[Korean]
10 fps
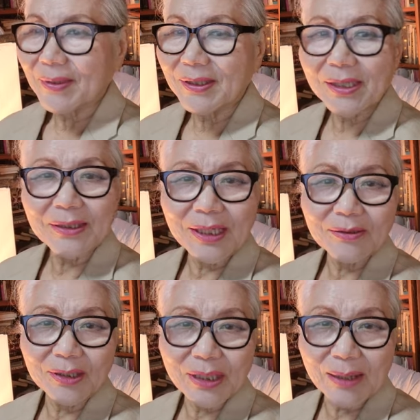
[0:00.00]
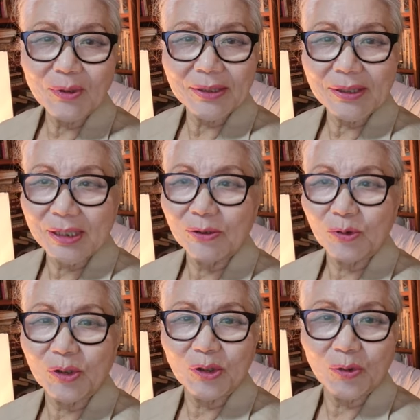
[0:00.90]
책, 책은 뭐 아무 데서나 이룰
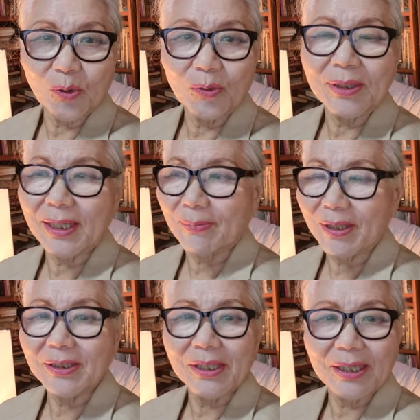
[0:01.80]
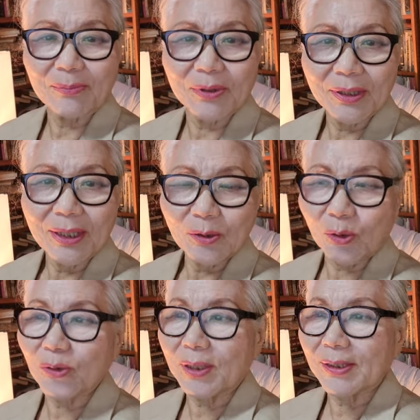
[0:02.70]
수 있죠. 공원이나 벤치에나 뭐
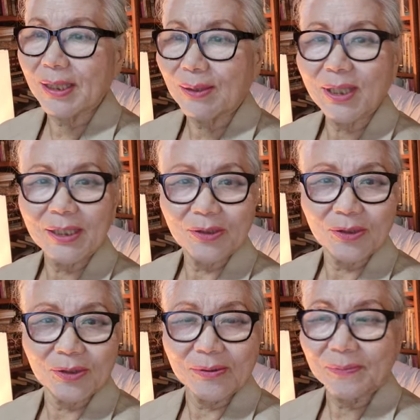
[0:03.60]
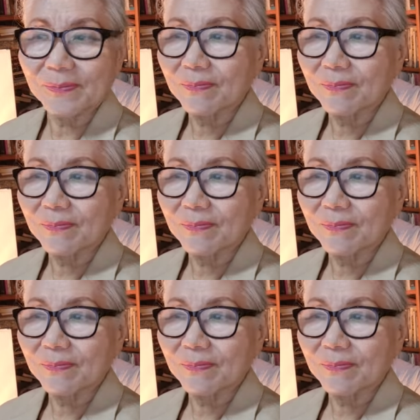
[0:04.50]
도서관에서 아무나 있죠.